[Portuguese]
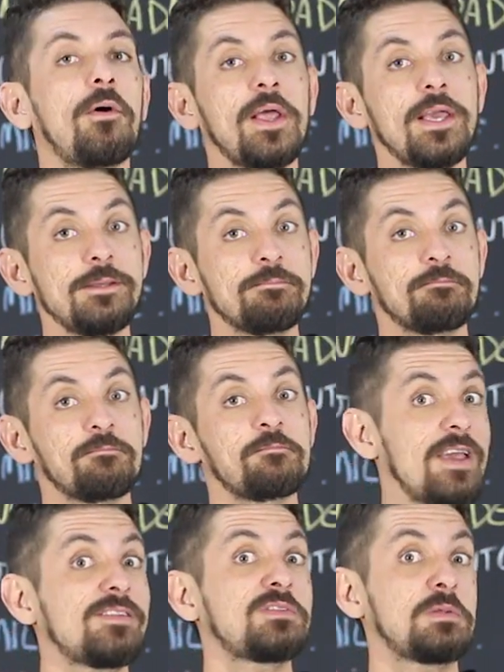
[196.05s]
Porém,
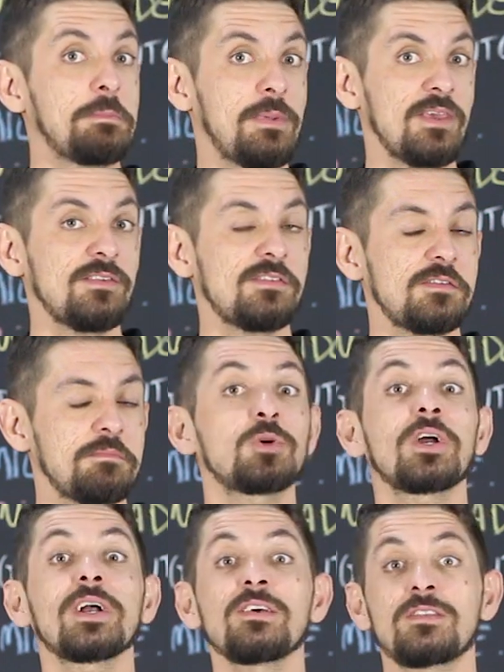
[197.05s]
esse mês
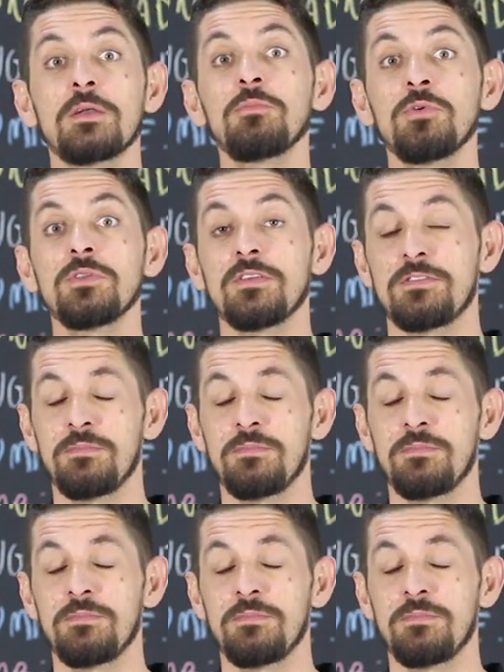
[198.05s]
eu já gastei muito.